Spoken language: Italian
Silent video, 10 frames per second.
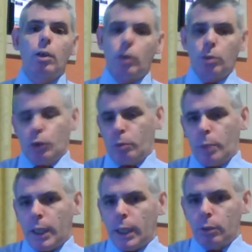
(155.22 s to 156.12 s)
Come ho
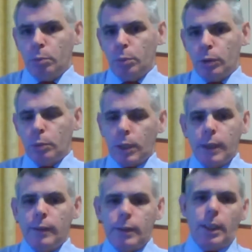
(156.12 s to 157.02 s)
spiegato in più
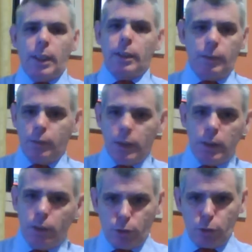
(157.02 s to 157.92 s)
riprese in altri
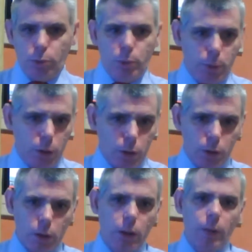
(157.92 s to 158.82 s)
video, sul mio
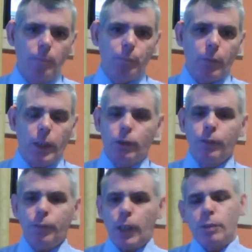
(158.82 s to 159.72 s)
blog e su
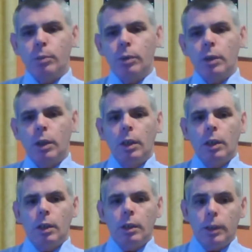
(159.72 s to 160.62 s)
Facebook,
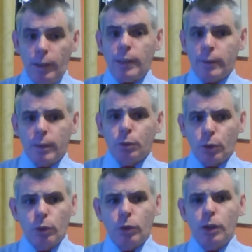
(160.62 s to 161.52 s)
diversi
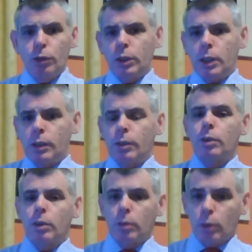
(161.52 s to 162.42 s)
autori
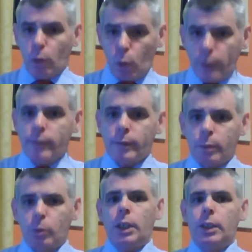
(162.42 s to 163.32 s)
suggeriscono questa
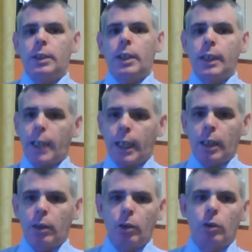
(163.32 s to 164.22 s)
modalità di
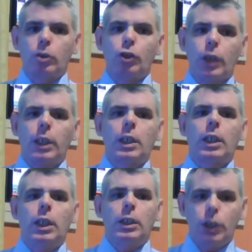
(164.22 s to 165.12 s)
calcolo, cioè
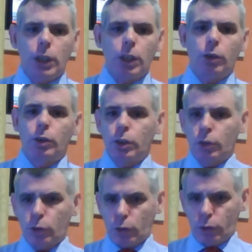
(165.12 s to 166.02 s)
che il cielo di
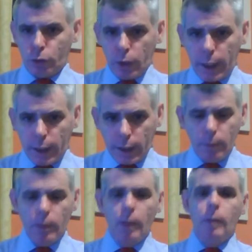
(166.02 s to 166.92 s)
ritorno solare
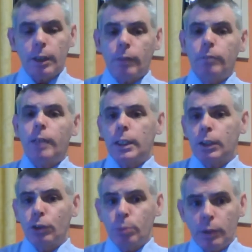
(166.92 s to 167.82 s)
non vada
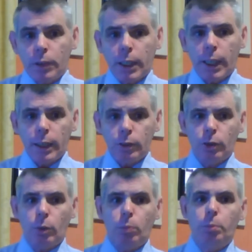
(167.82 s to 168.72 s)

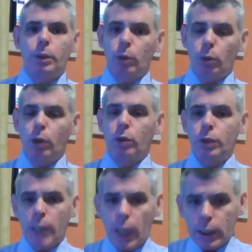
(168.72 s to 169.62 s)
domificato per il luogo
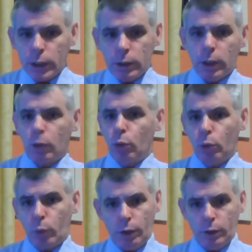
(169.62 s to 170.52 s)
di nascita o
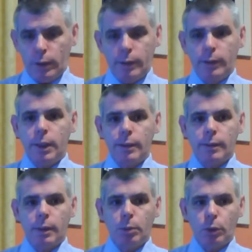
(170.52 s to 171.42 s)
quello di
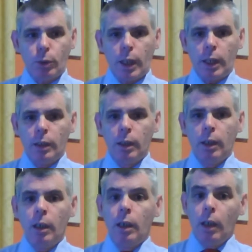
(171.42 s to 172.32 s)
residenza abituale,
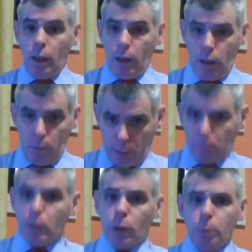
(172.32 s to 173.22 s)
ma
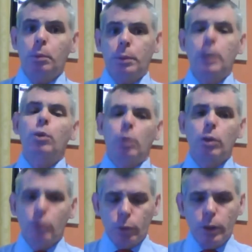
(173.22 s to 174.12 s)
proprio per il luogo
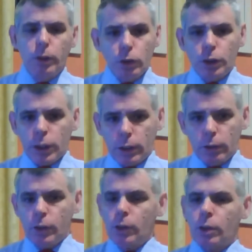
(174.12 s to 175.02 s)
in cui il
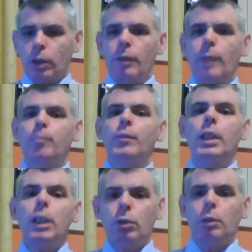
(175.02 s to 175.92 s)
soggetto si trova
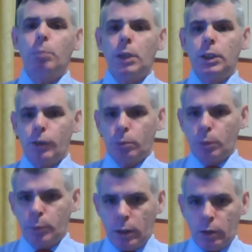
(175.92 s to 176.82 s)
in quel preciso
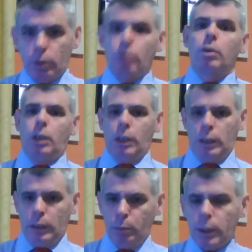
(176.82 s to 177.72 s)
momento,
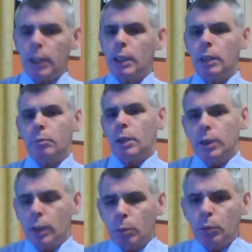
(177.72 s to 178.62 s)

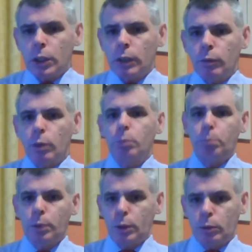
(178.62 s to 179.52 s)
indipendentemente dal motivo
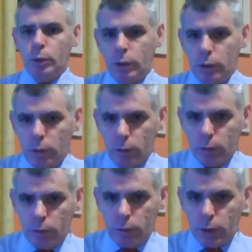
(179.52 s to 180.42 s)
per cui
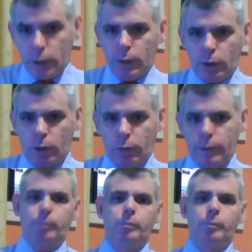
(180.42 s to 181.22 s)
ci si trova.